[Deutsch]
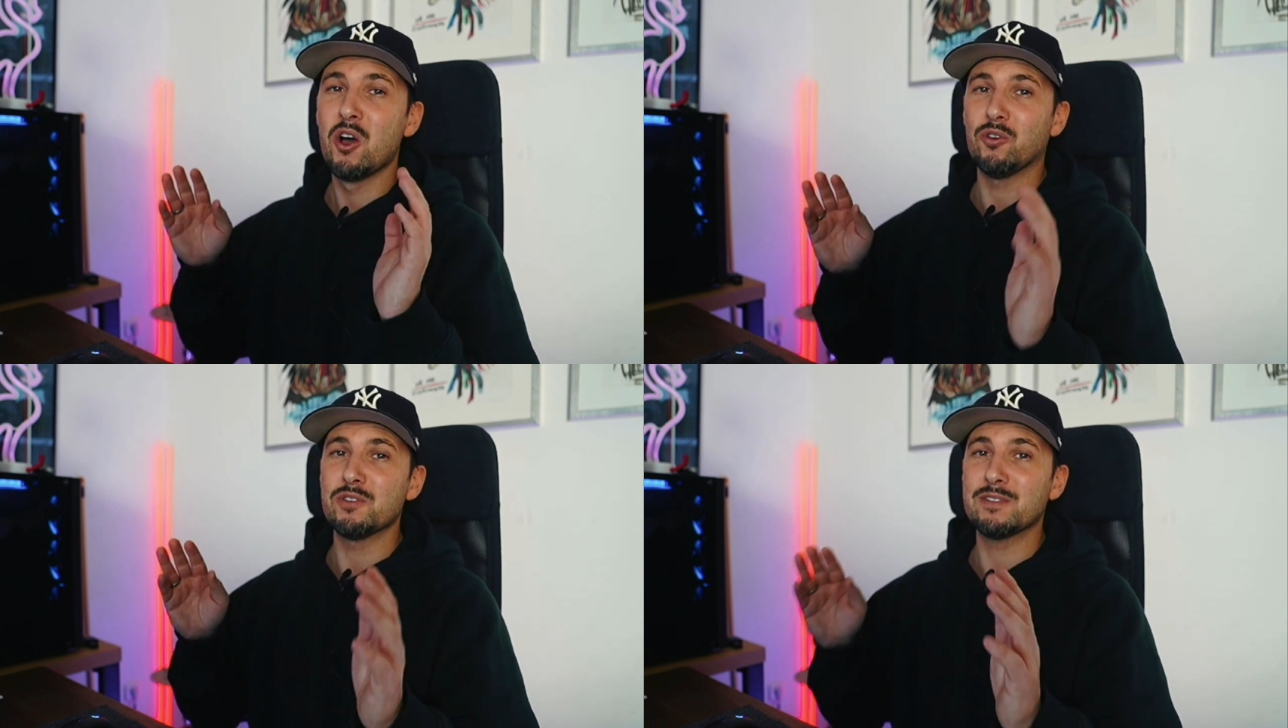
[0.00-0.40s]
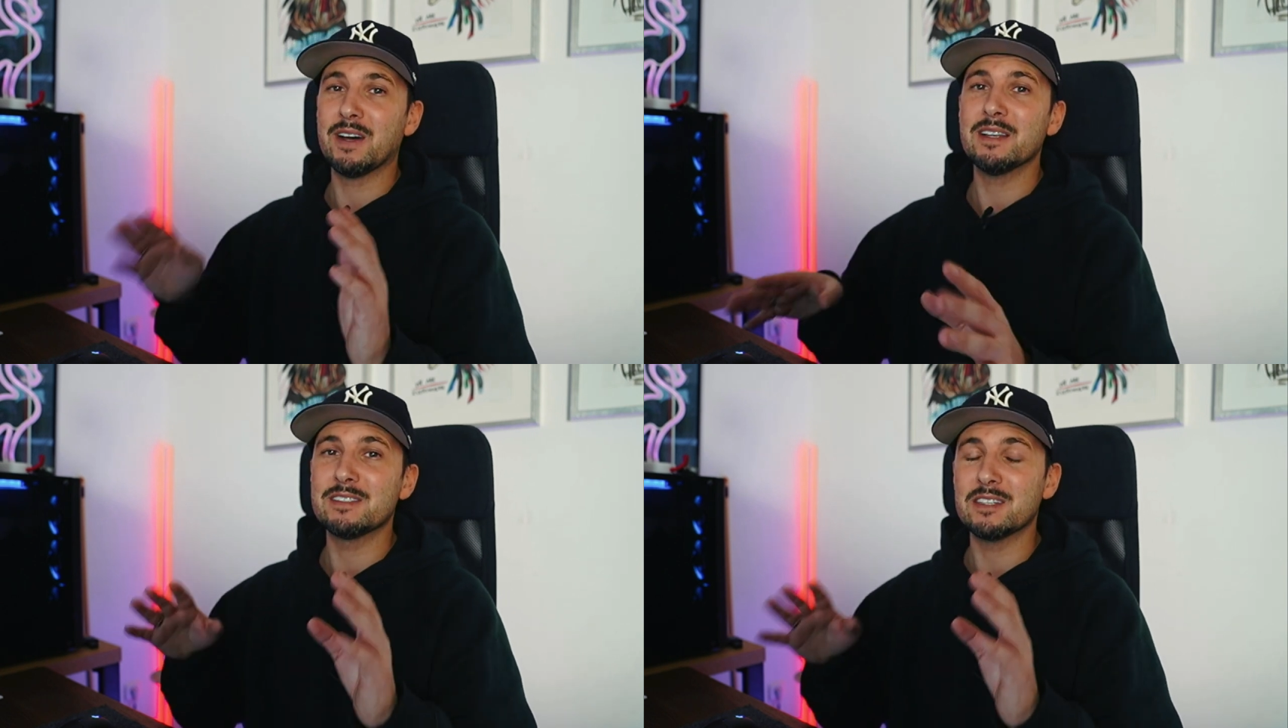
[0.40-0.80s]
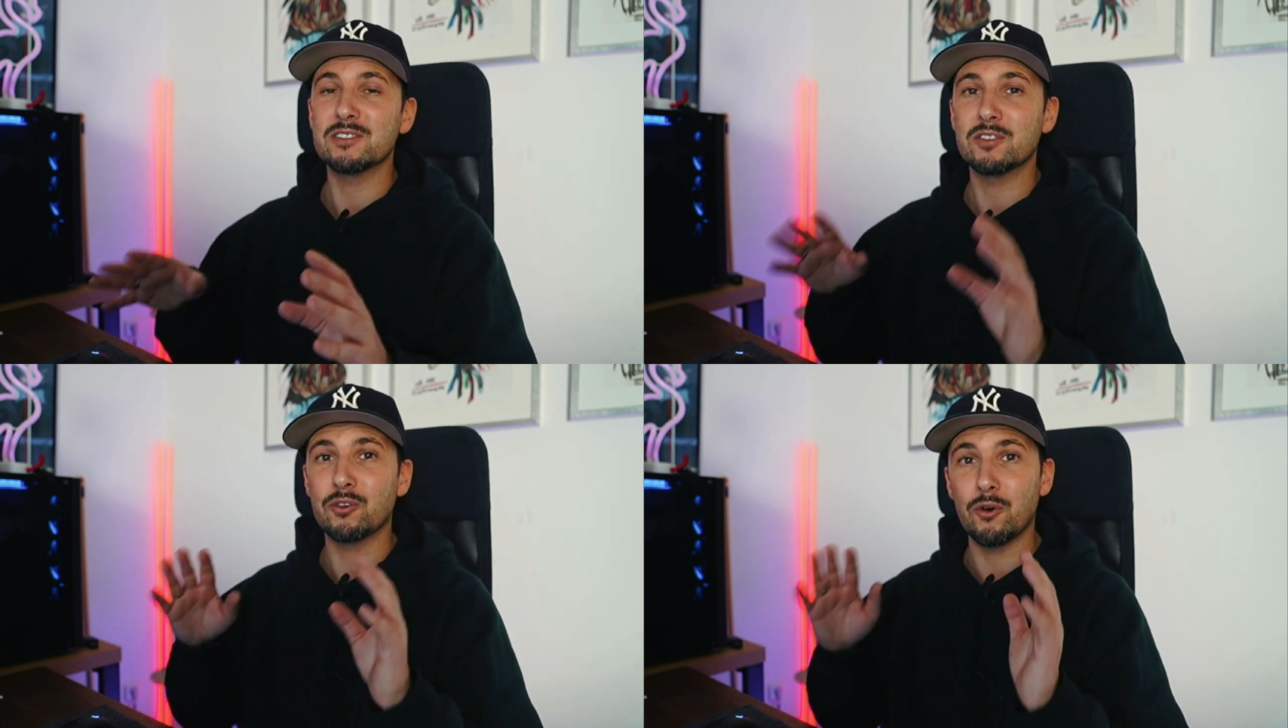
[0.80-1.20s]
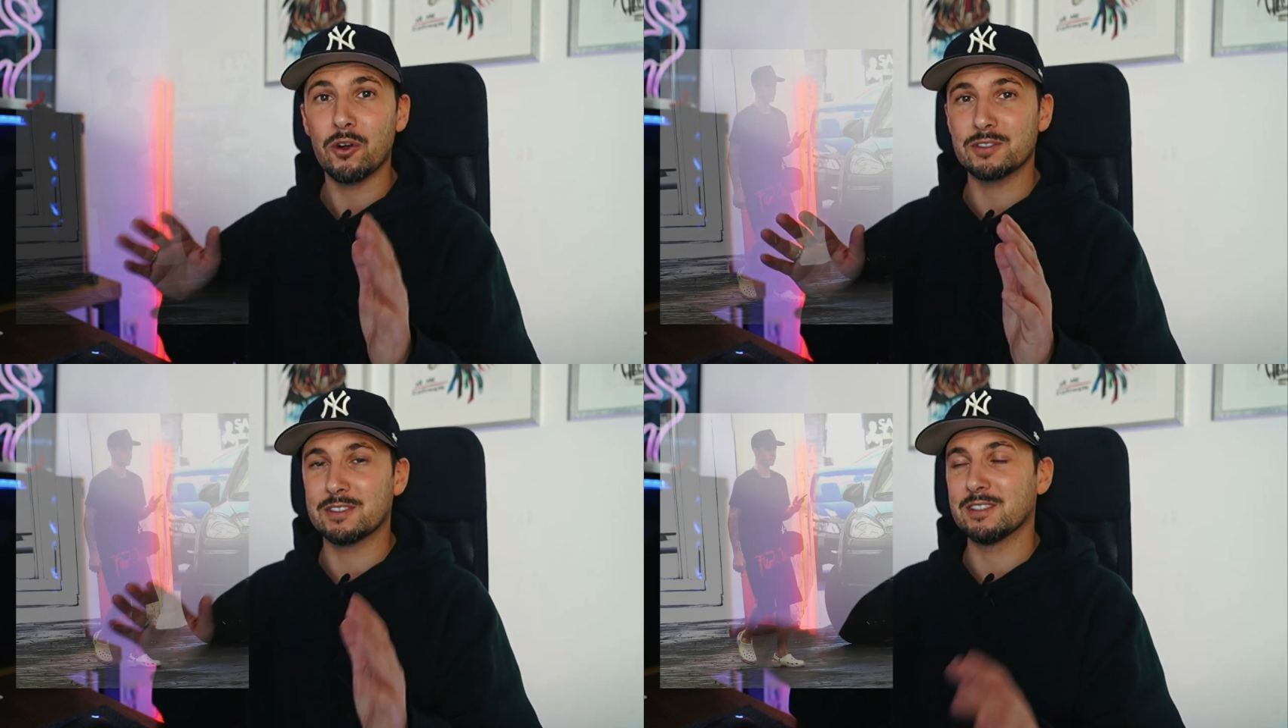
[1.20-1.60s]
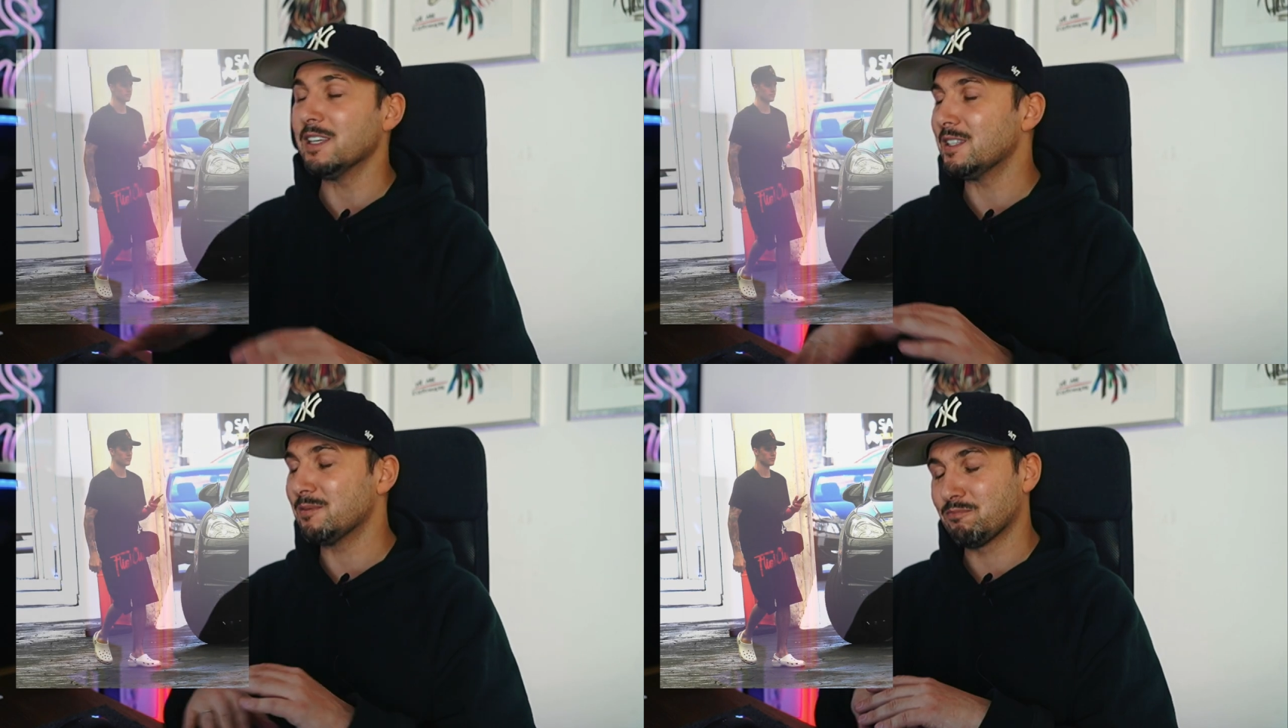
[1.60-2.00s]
und zwar sind das Crocs. Ich